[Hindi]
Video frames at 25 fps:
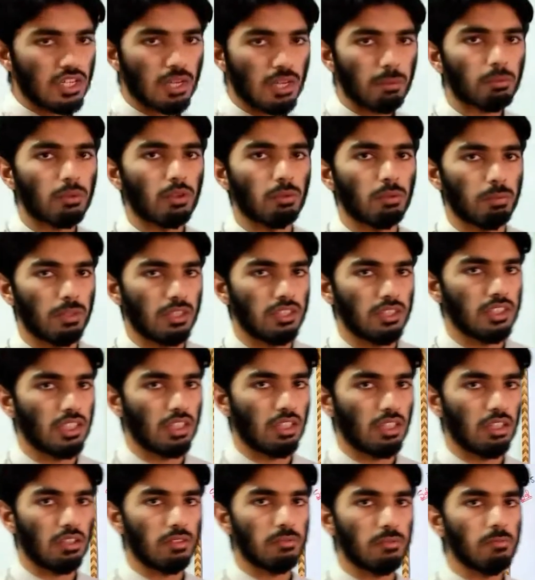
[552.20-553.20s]
सब ग्रुप है
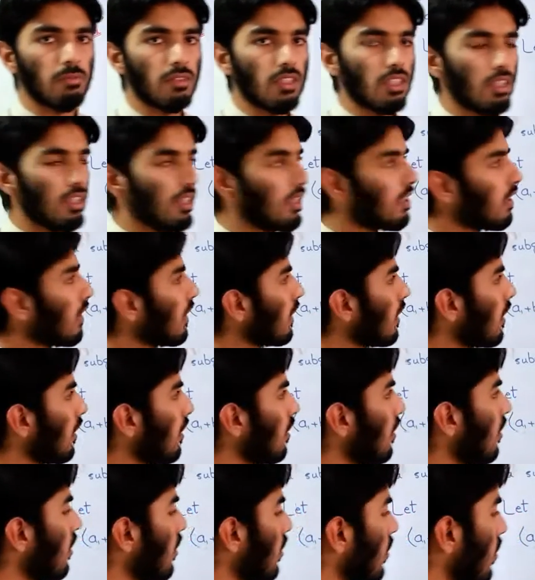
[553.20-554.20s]
जी का ठीक
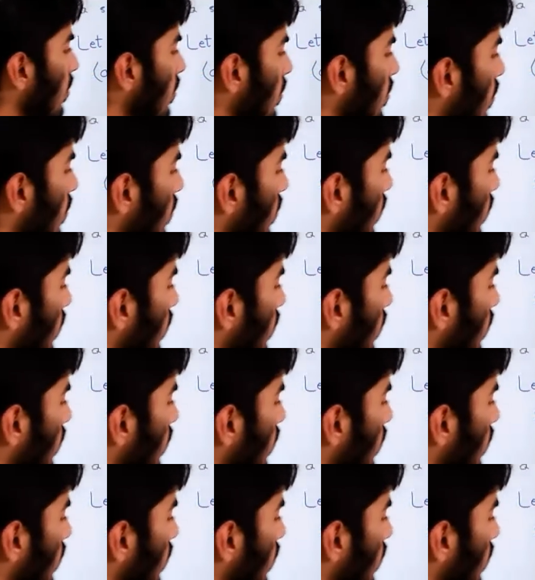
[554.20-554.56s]
है तो